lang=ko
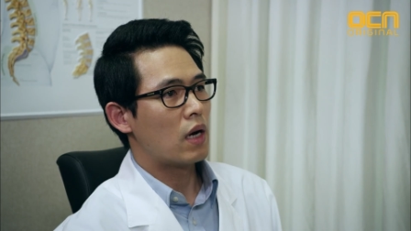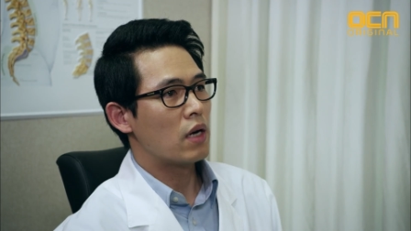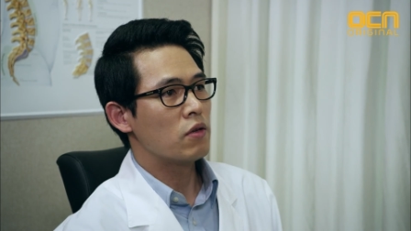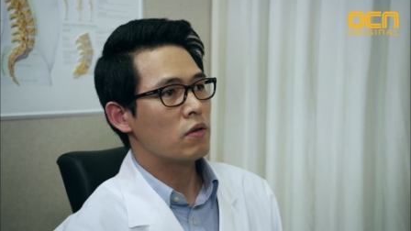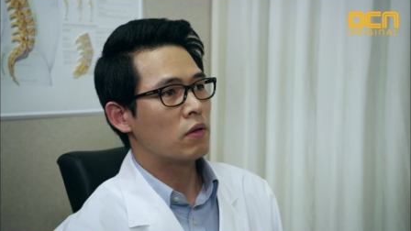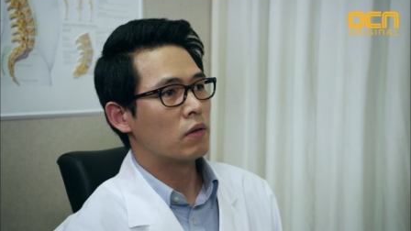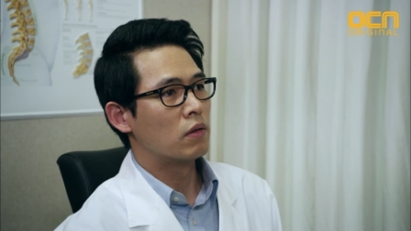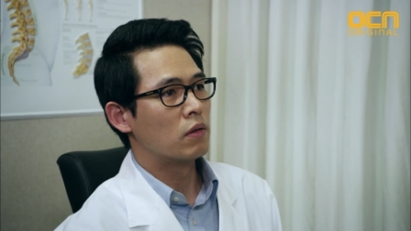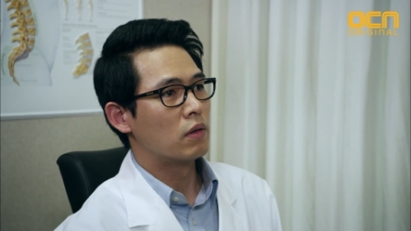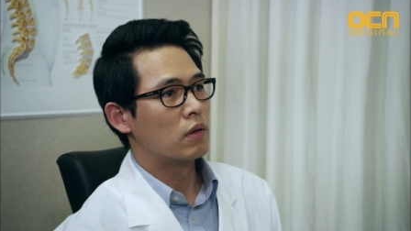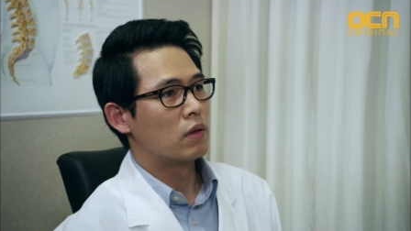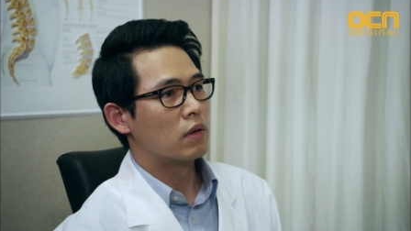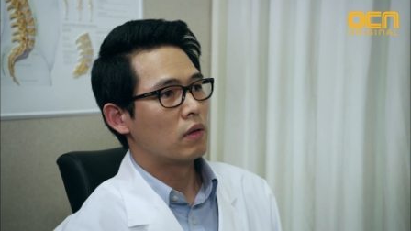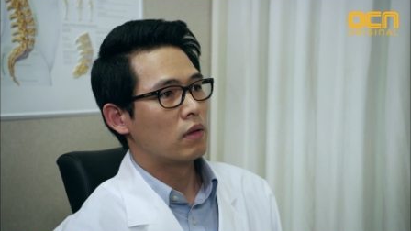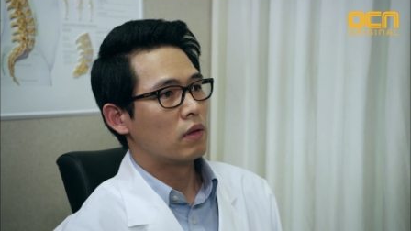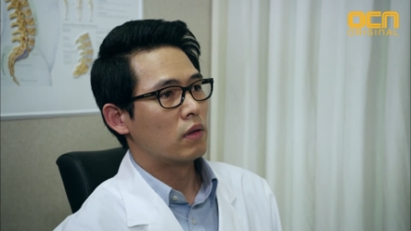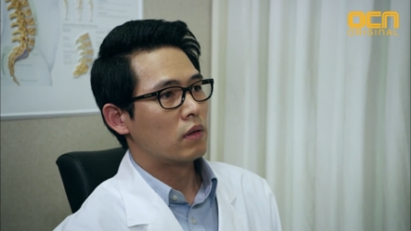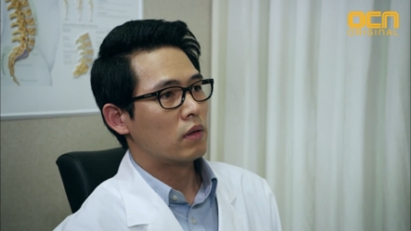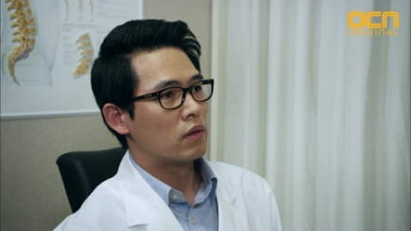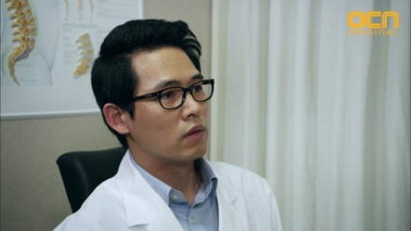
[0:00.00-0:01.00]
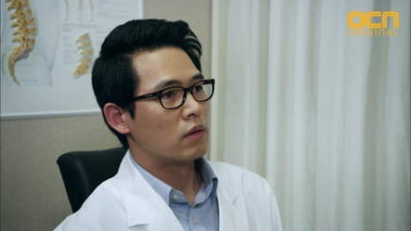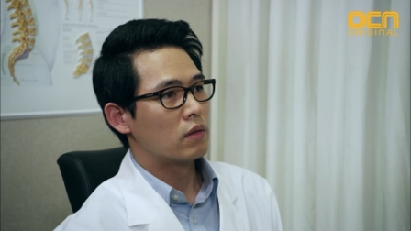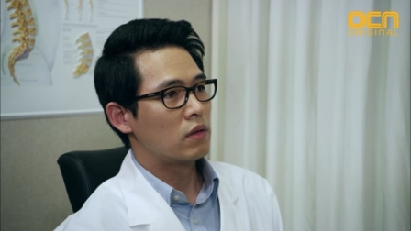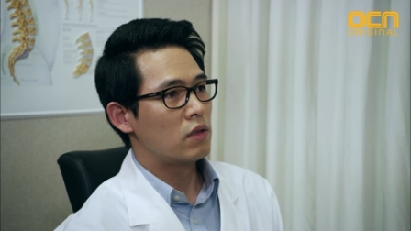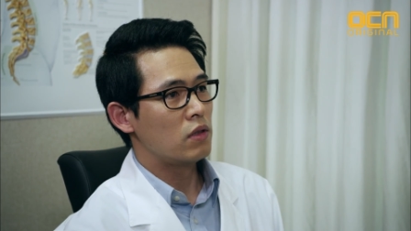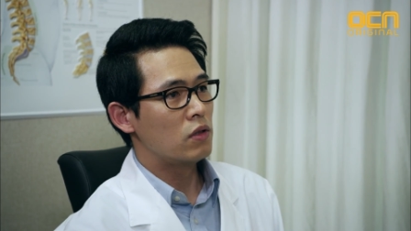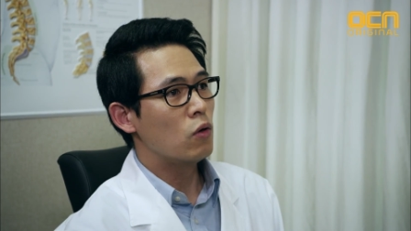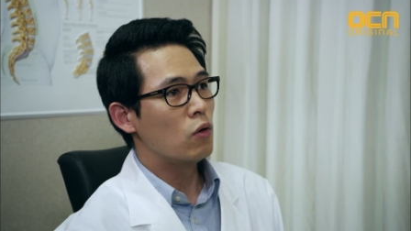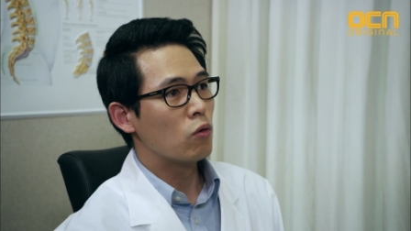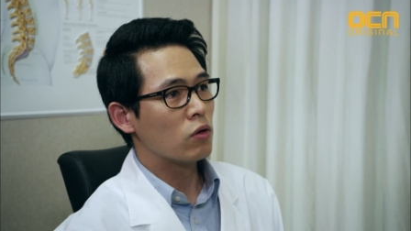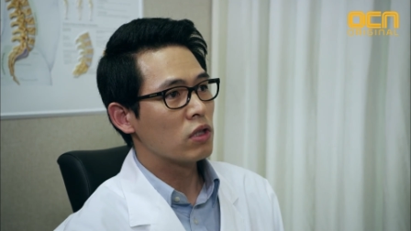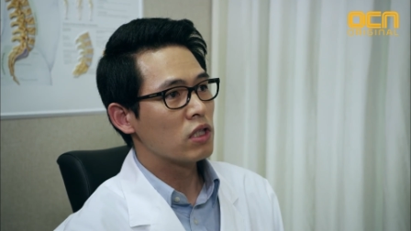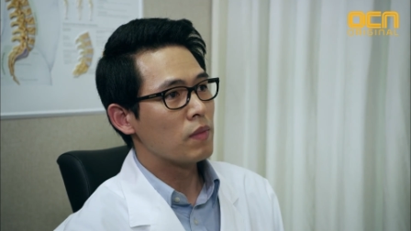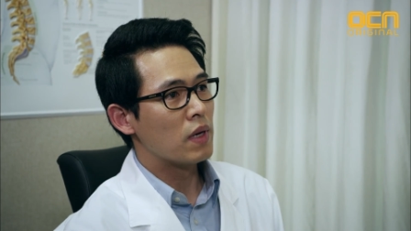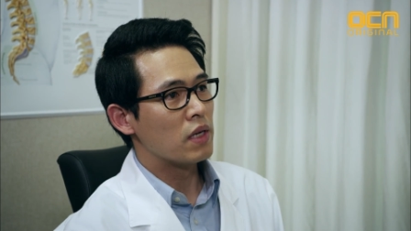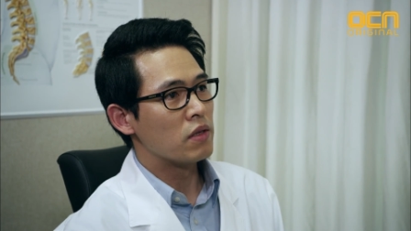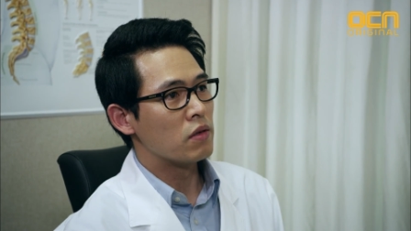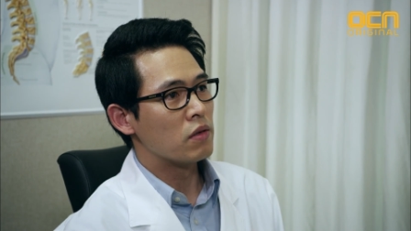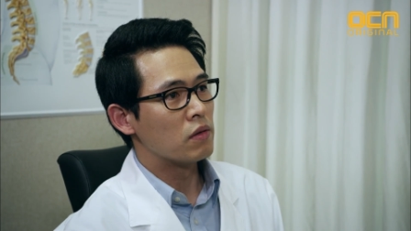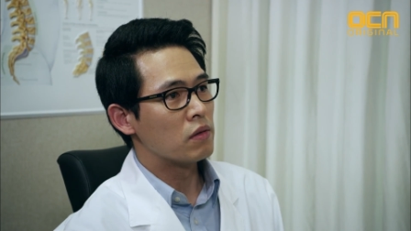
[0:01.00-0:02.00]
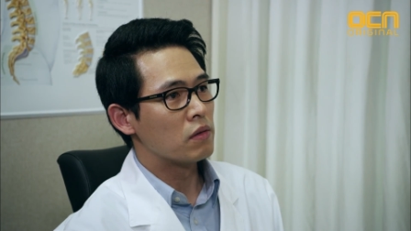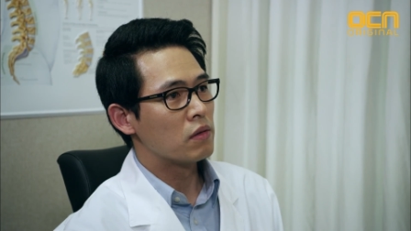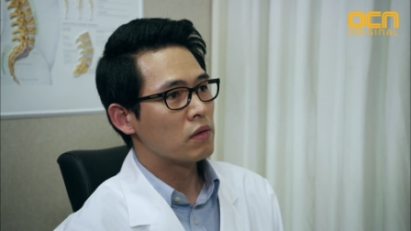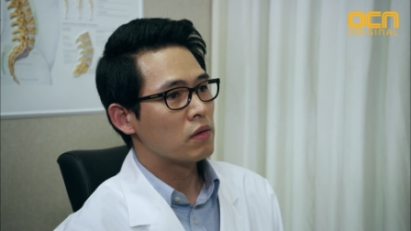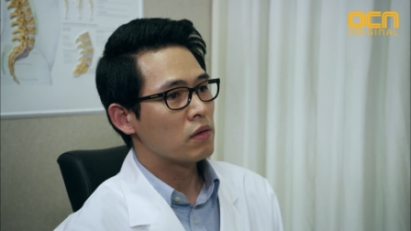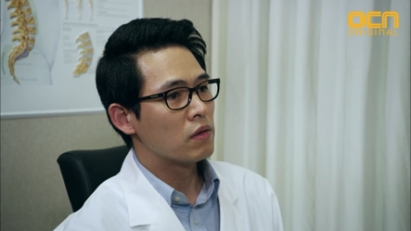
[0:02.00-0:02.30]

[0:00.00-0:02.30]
아니요. 진성욱 씨만요.